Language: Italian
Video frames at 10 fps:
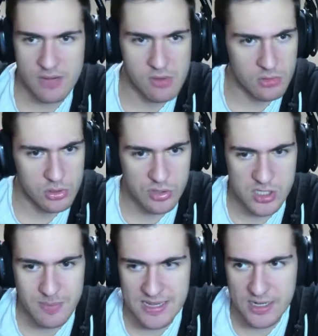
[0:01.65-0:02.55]
Volevo giusto
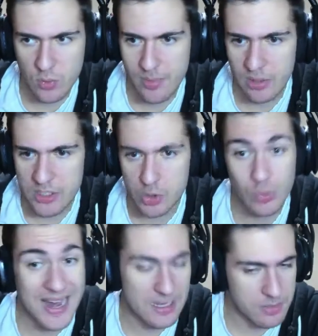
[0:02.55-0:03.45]
spendere due parole su
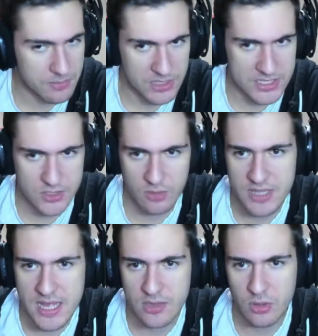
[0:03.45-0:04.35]
un anime che sto
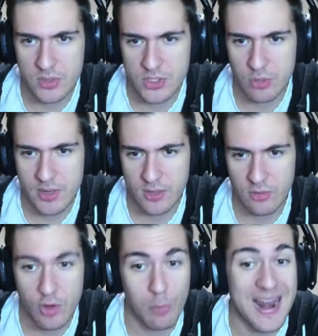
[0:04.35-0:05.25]
vedendo in questo periodo,
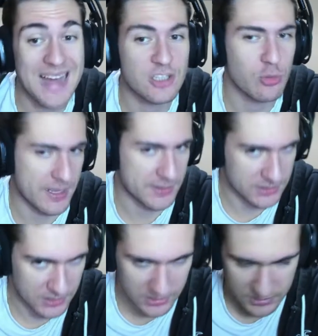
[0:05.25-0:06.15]
ovvero Platinum End.